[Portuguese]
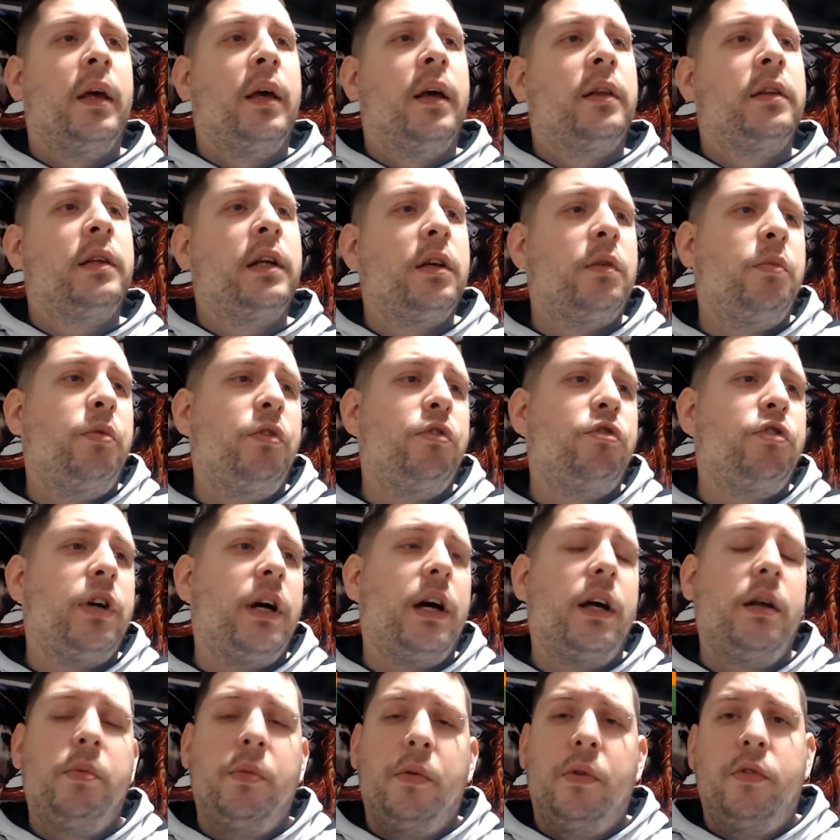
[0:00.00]
Então comecei a
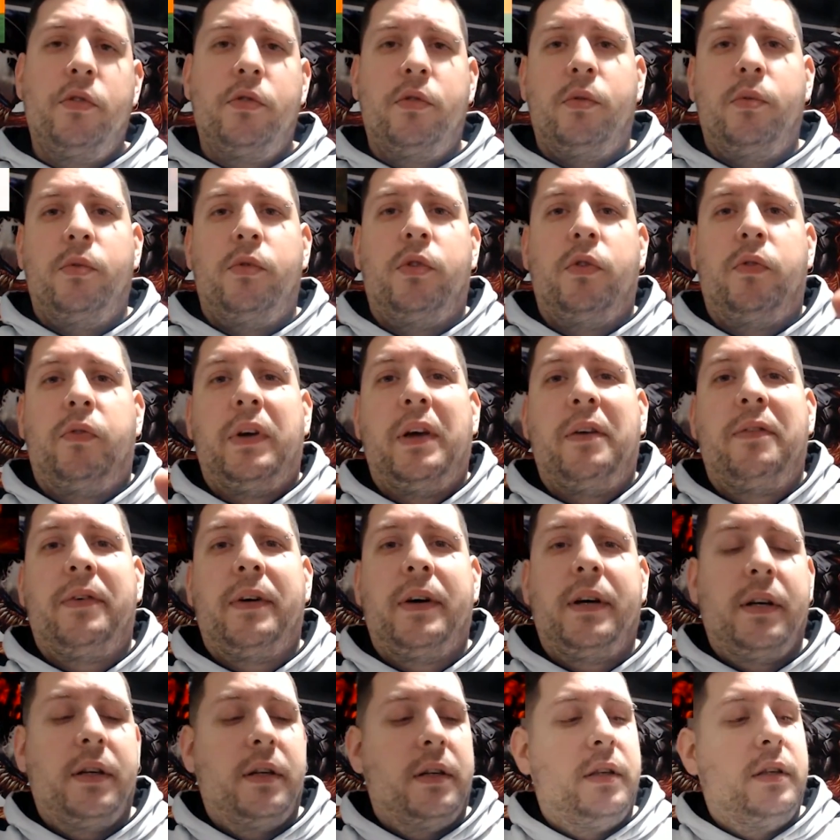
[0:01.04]
jogar, pronto, fiquei
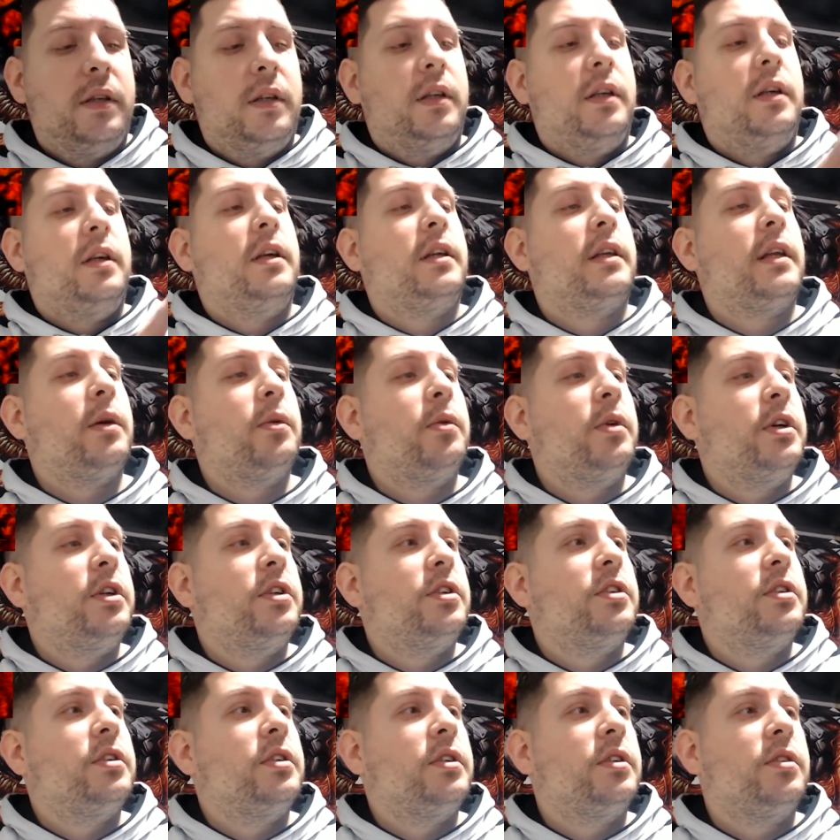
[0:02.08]
fã e até
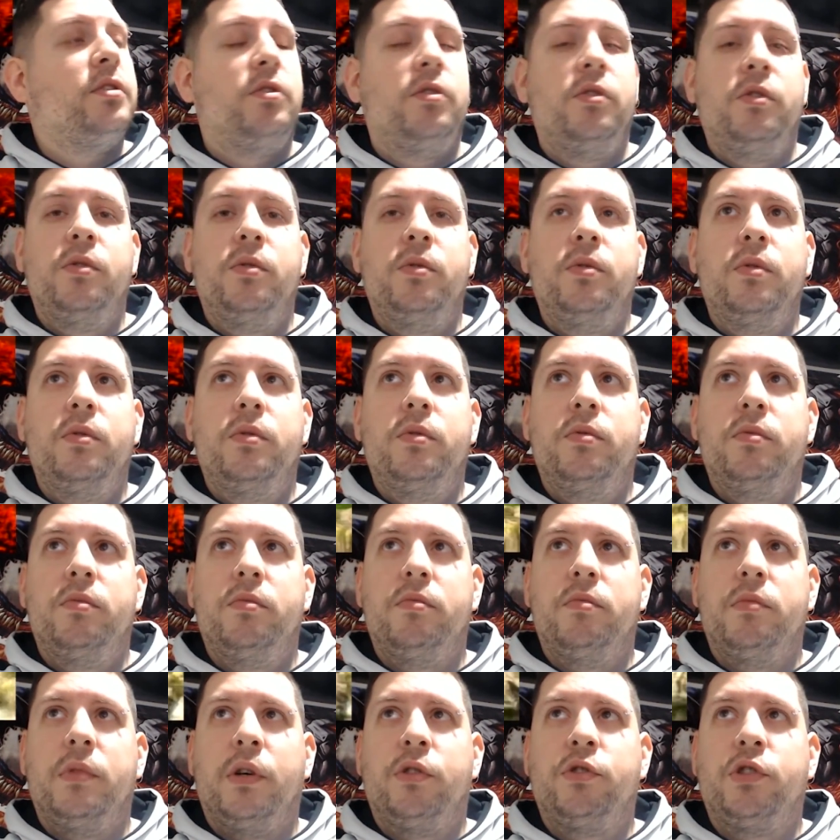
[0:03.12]
hoje eh, continuo
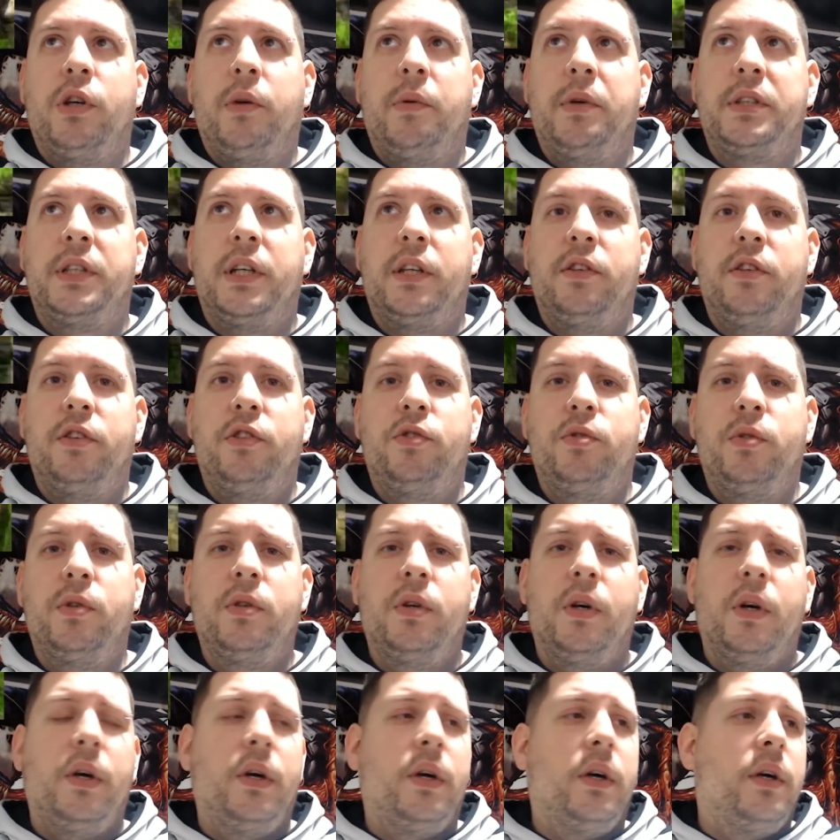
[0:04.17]
a gostar bastante deste jogo,
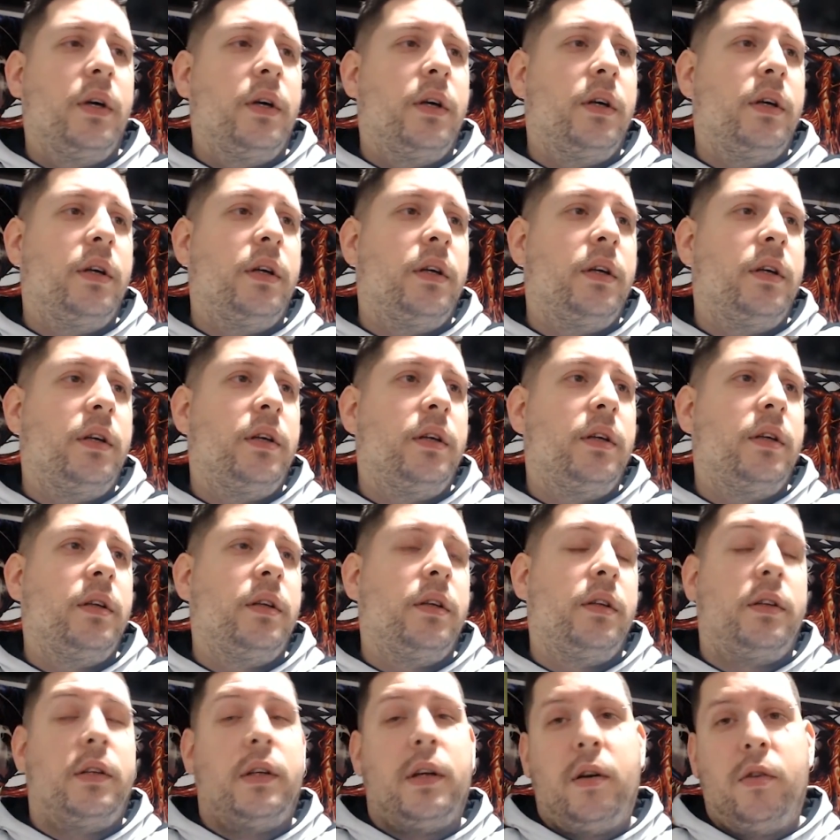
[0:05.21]
uh,
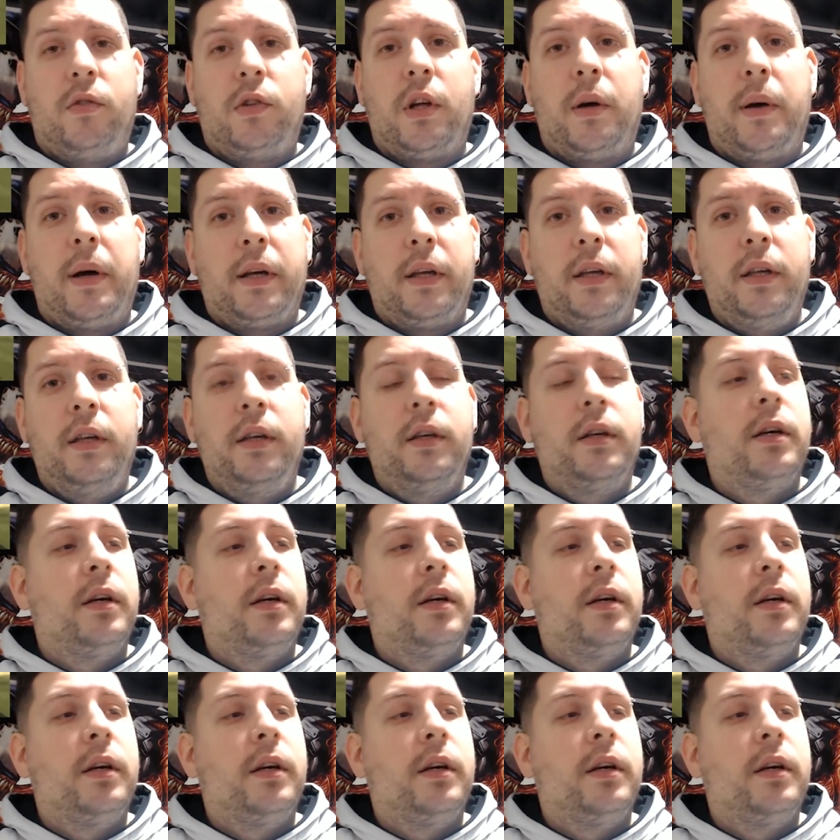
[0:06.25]
se não estava aqui.